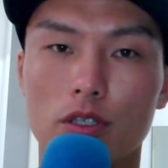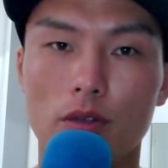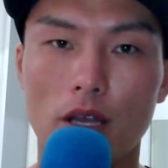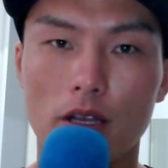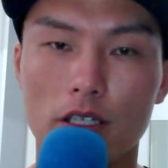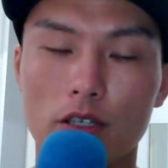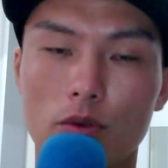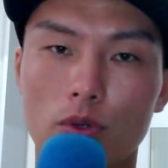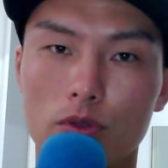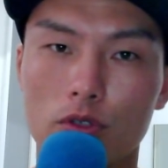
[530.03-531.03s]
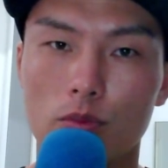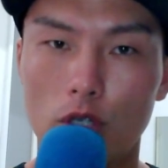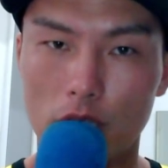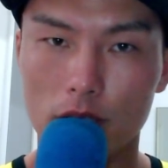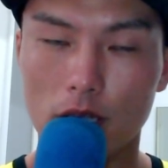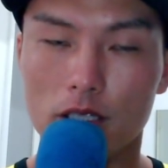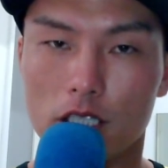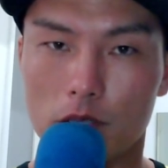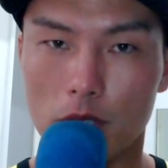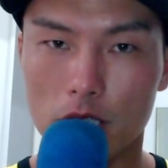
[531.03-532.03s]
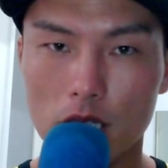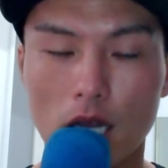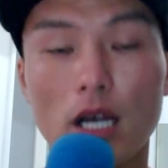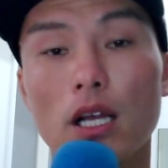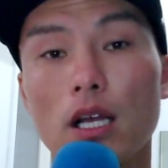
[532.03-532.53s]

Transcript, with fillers: えー、均衡表の雲にタッチしました。